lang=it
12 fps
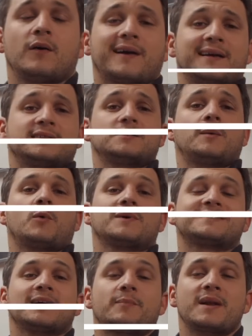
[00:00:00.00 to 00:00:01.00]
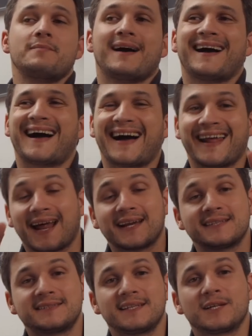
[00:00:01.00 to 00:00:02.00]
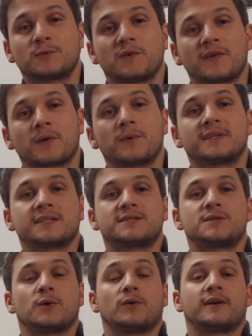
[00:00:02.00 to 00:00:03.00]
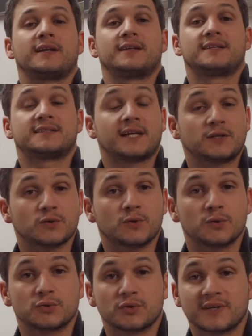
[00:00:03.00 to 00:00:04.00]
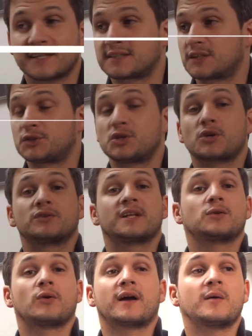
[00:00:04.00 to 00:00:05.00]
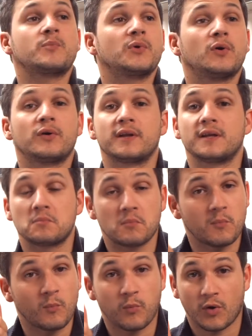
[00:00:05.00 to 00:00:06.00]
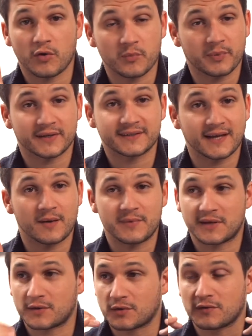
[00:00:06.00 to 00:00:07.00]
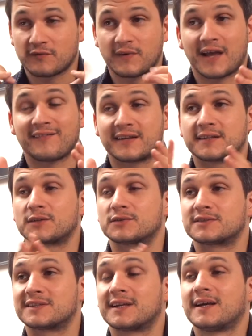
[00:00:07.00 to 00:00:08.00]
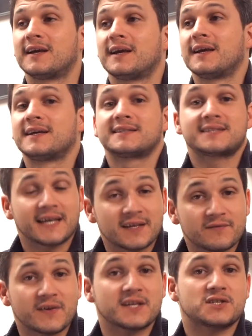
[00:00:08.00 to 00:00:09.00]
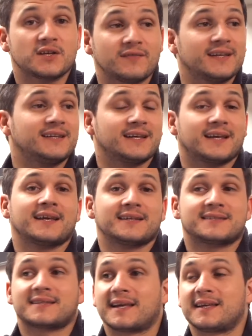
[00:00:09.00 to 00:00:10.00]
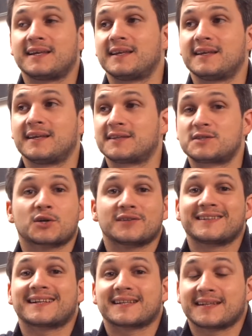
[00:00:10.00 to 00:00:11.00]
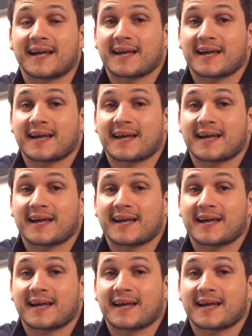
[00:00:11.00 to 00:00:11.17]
Ok, se dopo questa prima analisi delle tue frequentazioni ti sei reso conto di essere circondato da campioni, buono per te amico, vai avanti così. Se invece vedi che sei circondata da